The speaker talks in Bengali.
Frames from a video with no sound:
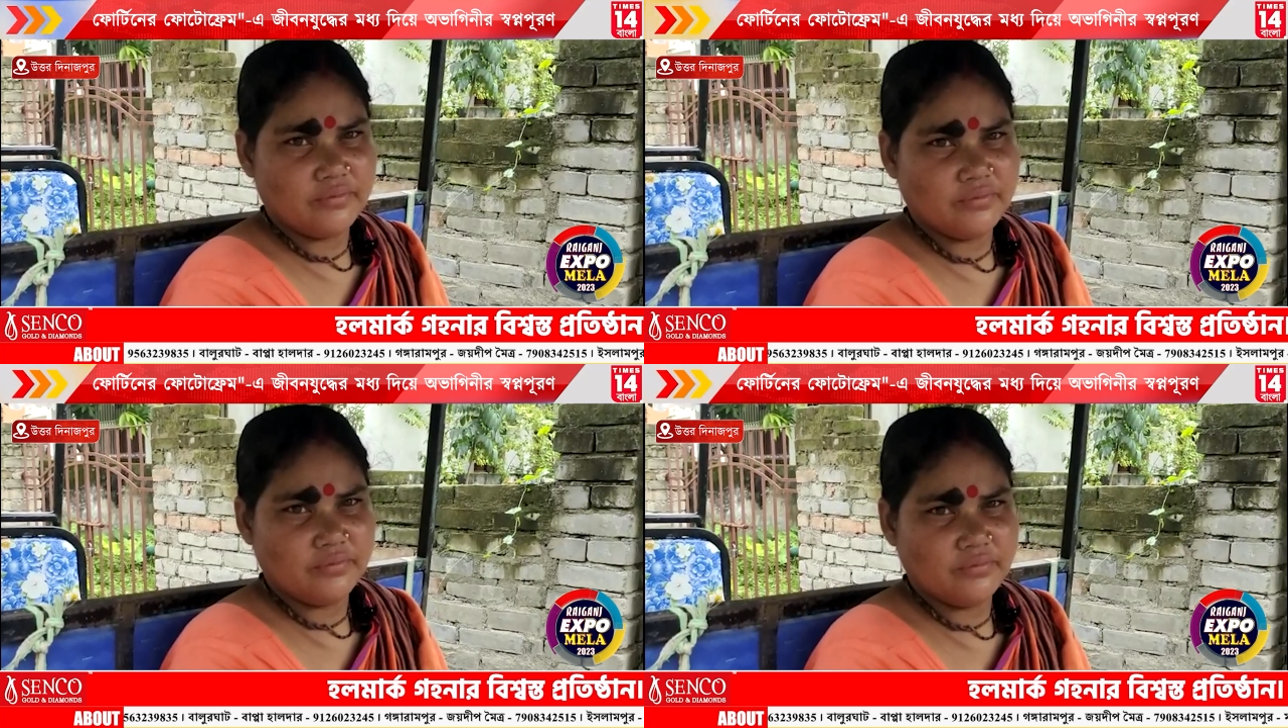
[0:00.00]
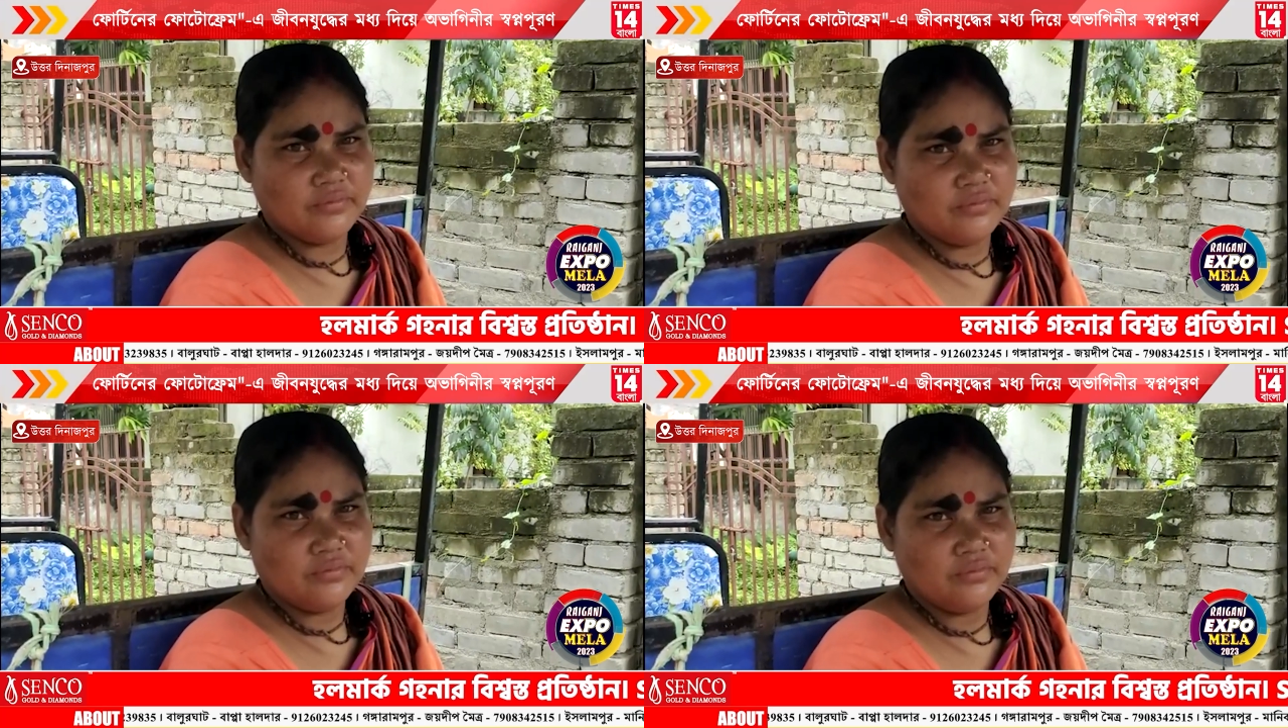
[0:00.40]
টোটো
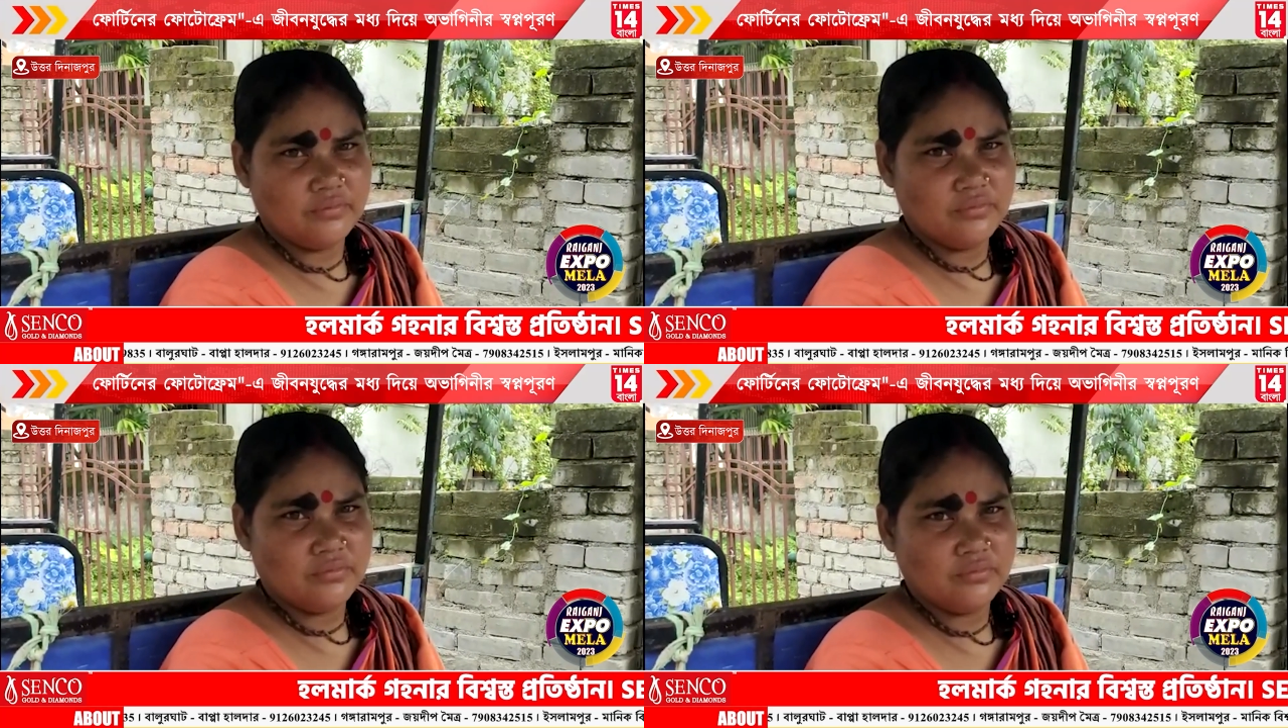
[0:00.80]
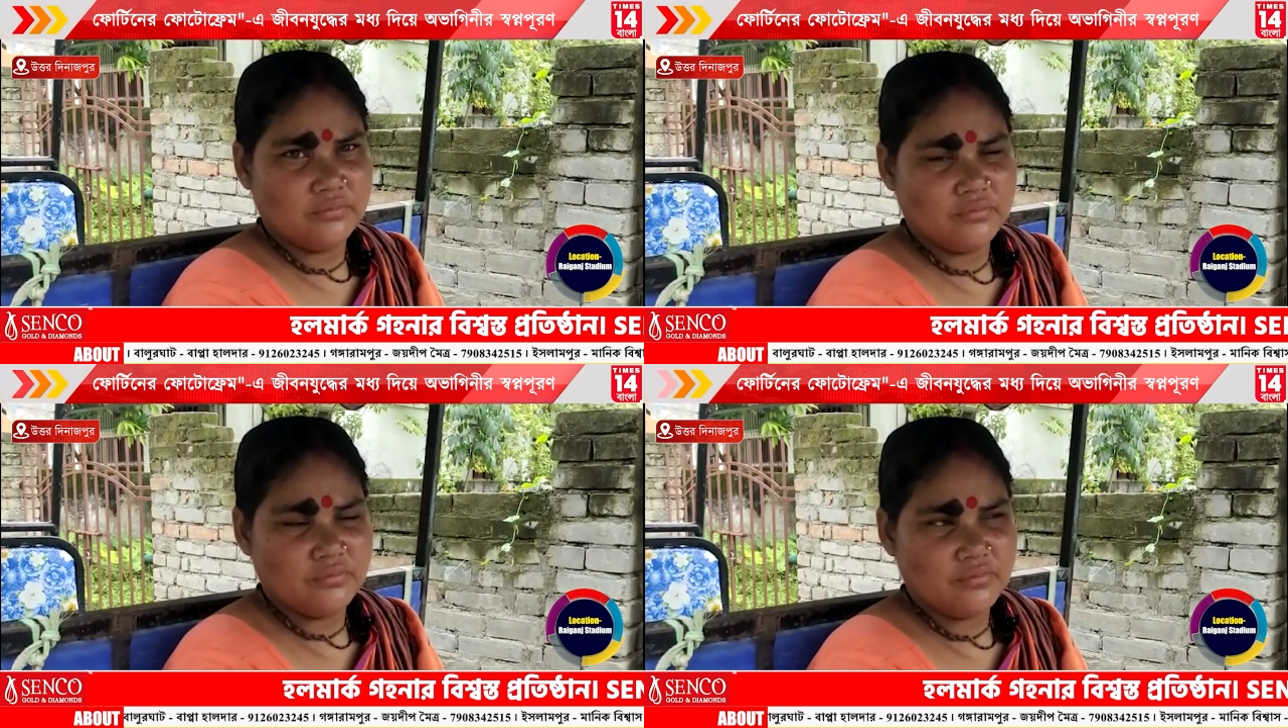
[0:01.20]
চালাচ্ছেন
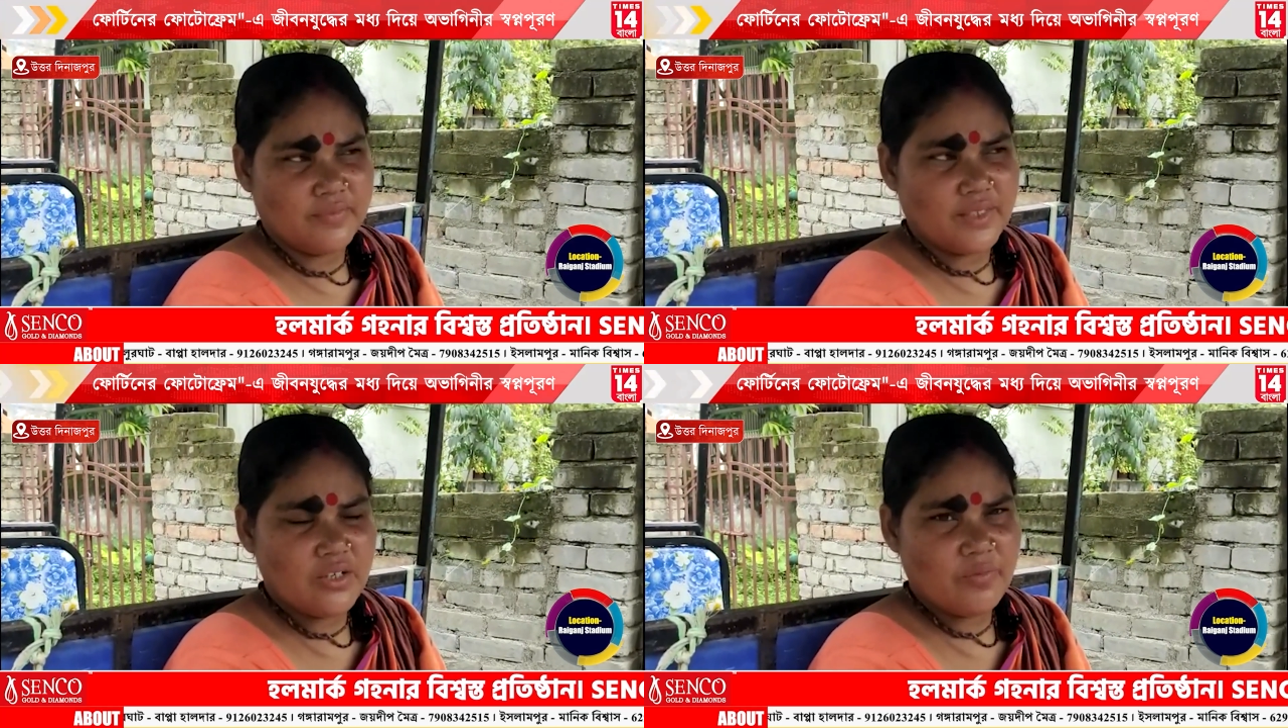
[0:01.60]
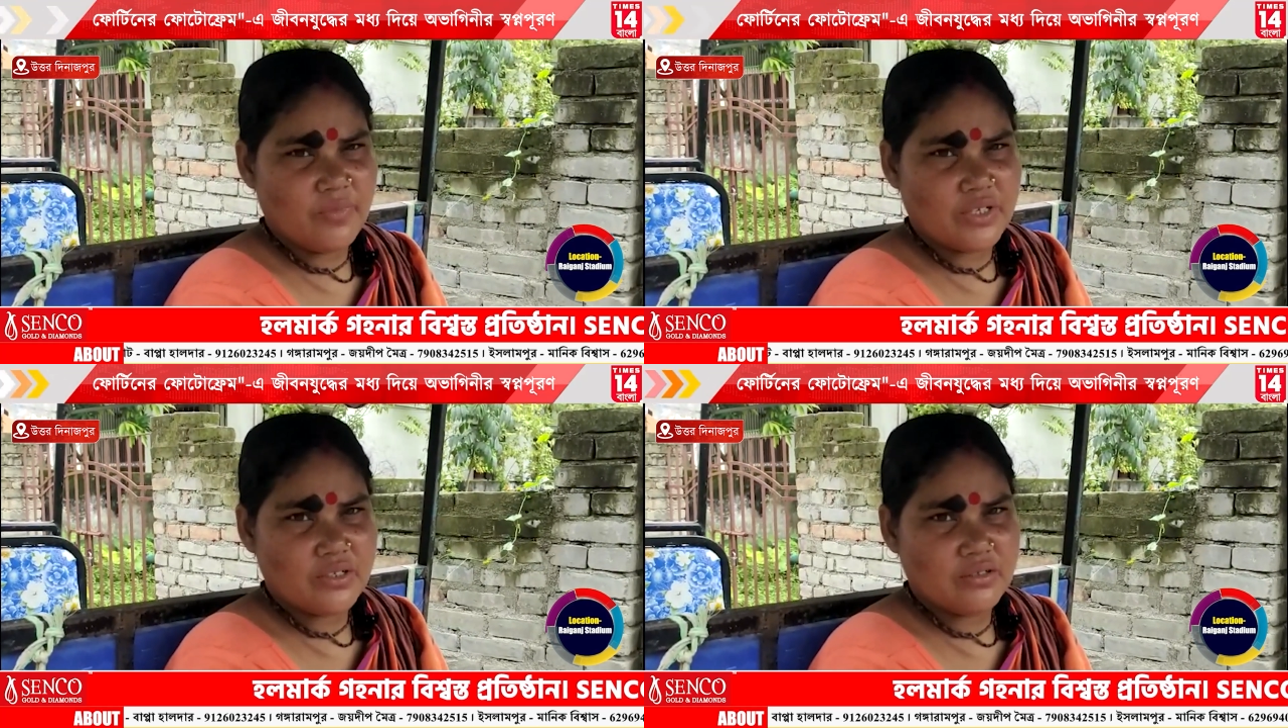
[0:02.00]
কতদিন ধরে তিন
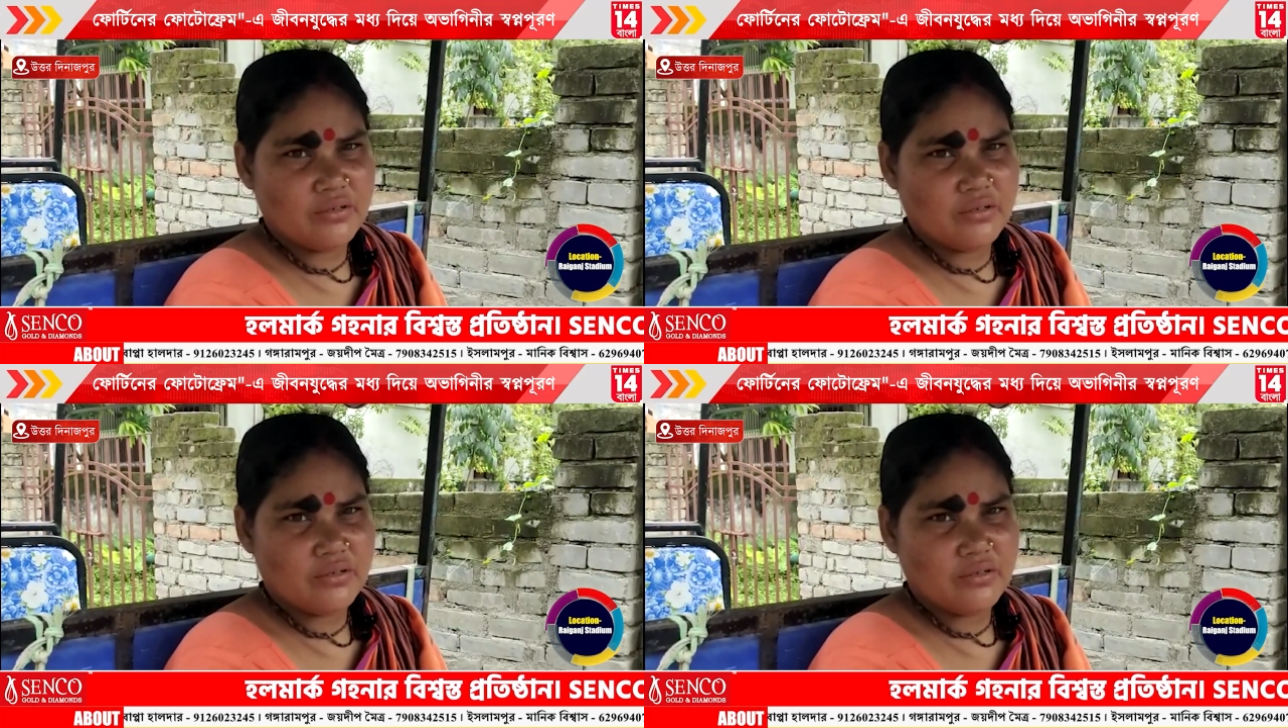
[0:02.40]
মাস